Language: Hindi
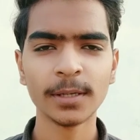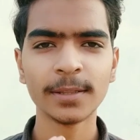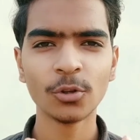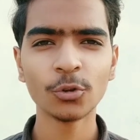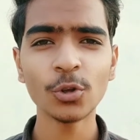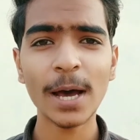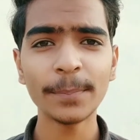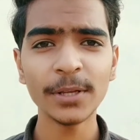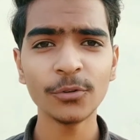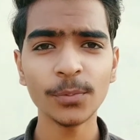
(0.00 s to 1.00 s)
दोस्तों
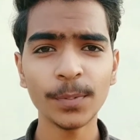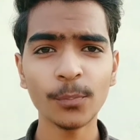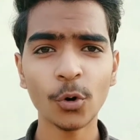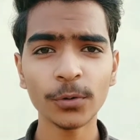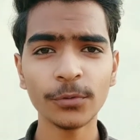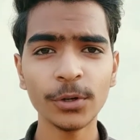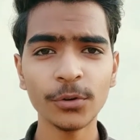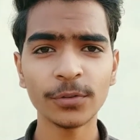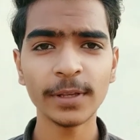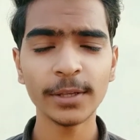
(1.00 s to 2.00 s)
आपने यूट्यूब पे बहुत
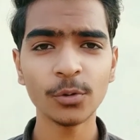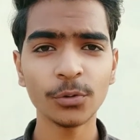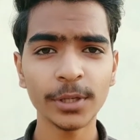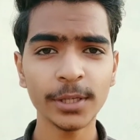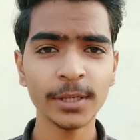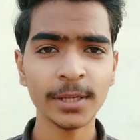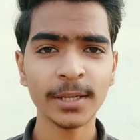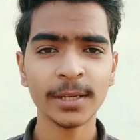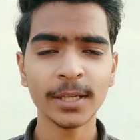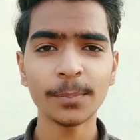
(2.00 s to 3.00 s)
वीडियोस देखी होंगी
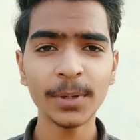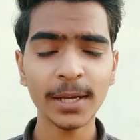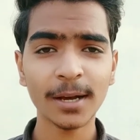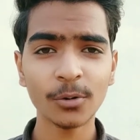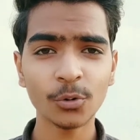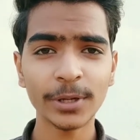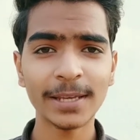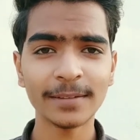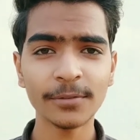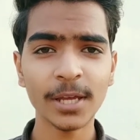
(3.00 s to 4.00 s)
कि अपने अकाउंट को
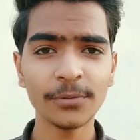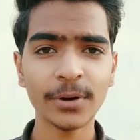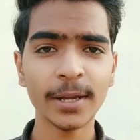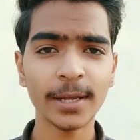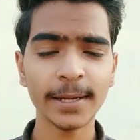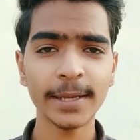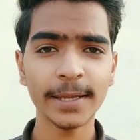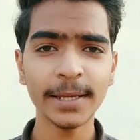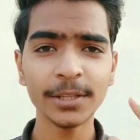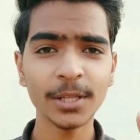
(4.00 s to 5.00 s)
कैसे वेरीफाई करें
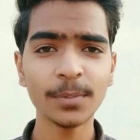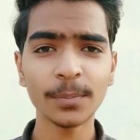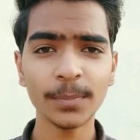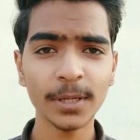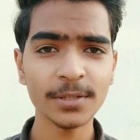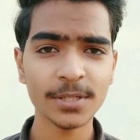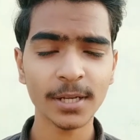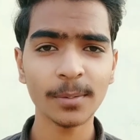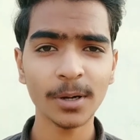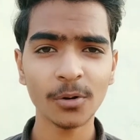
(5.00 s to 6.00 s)
एक दिन में अपने
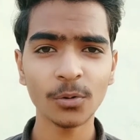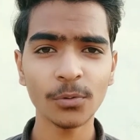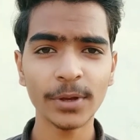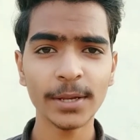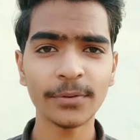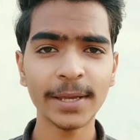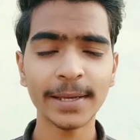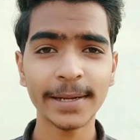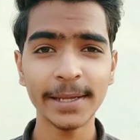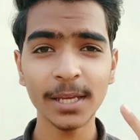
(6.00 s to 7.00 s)
इंस्टाग्राम अकाउंट को वेरीफाई
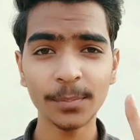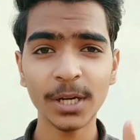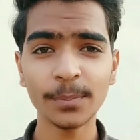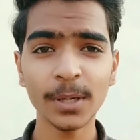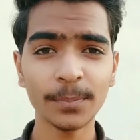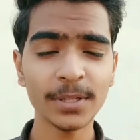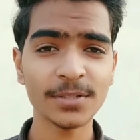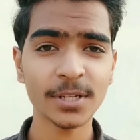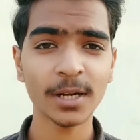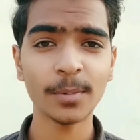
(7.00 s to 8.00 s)
करें एक मिनट में अपने
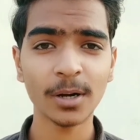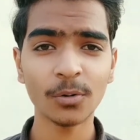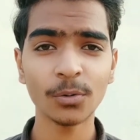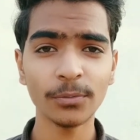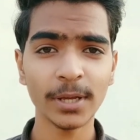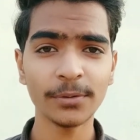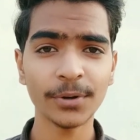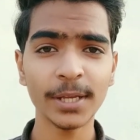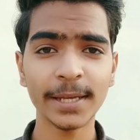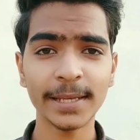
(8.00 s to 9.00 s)
इंस्टाग्राम अकाउंट को
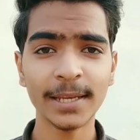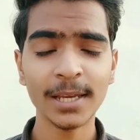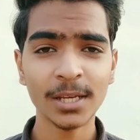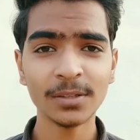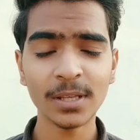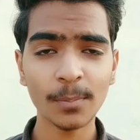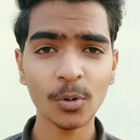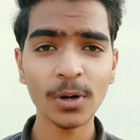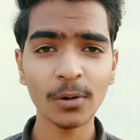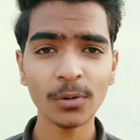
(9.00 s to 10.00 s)
वेरीफाई करें इस ऐप
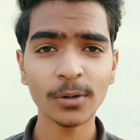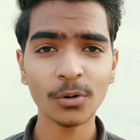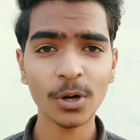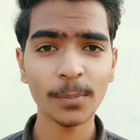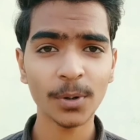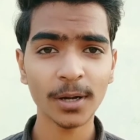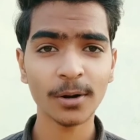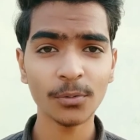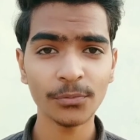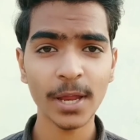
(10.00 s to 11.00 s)
को डाउनलोड करो आपका
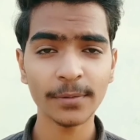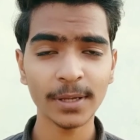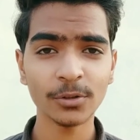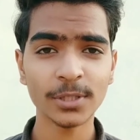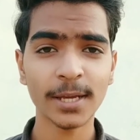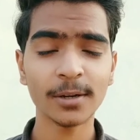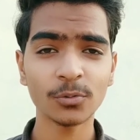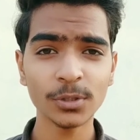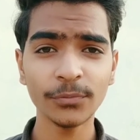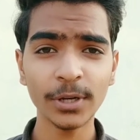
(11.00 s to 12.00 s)
अकाउंट वेरीफाई हो जाएगा
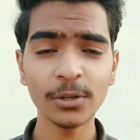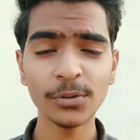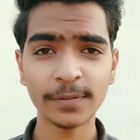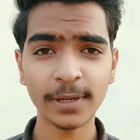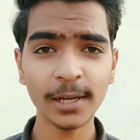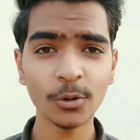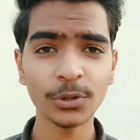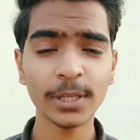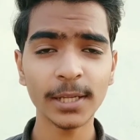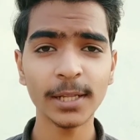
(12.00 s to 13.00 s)
कुछ वीडियोस रियल
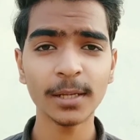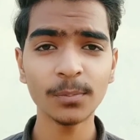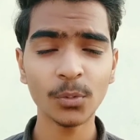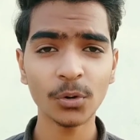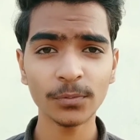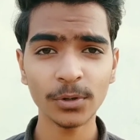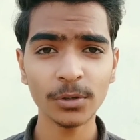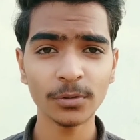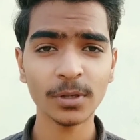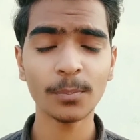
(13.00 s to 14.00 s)
होती हैं लेकिन बहुत
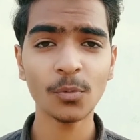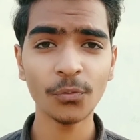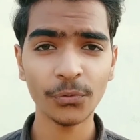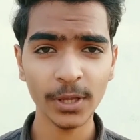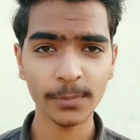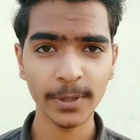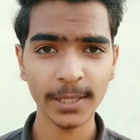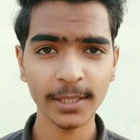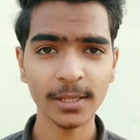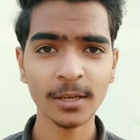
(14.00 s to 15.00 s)
वीडियोस आपको फेक मिलेंगी